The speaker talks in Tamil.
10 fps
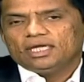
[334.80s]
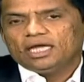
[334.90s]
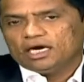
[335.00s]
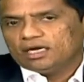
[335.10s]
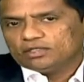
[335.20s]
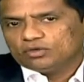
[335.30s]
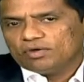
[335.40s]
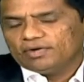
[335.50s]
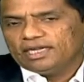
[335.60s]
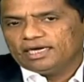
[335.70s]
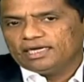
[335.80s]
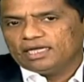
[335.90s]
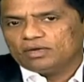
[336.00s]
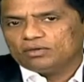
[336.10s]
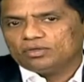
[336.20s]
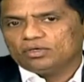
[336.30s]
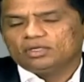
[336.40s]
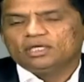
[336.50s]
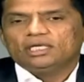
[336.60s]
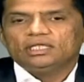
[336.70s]
ஏழரை லட்ச ரூபா வட்டி கட்டி ஆகணும்
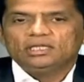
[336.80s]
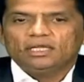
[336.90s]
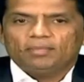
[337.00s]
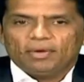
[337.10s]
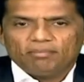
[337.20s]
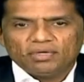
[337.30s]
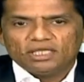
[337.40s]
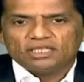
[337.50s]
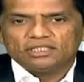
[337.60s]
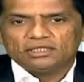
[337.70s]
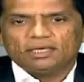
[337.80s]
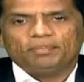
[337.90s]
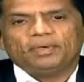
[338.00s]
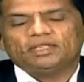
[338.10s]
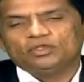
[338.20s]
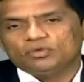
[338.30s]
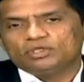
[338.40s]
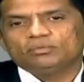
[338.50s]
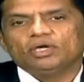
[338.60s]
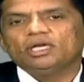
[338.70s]
இந்த ஐம்பது லட்சத்தை பத்து
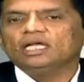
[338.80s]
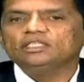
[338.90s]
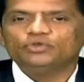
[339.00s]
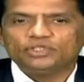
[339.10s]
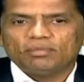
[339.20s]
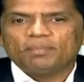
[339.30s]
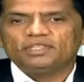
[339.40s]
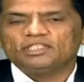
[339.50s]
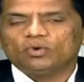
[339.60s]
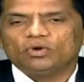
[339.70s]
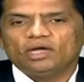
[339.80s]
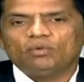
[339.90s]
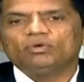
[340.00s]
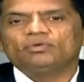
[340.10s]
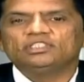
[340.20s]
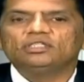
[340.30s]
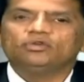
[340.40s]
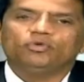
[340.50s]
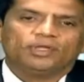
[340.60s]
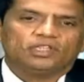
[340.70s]
வருஷமாக இல்லை அஞ்சு வருஷமாக பிரித்தா கூட ஒரு
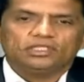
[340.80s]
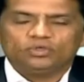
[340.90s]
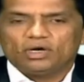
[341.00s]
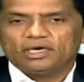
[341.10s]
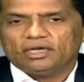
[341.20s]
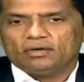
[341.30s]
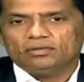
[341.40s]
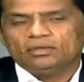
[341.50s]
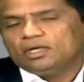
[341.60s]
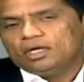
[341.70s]
வருஷத்துக்கு ஒரு பத்து லட்ச ரூபா கட்டி ஆகணும்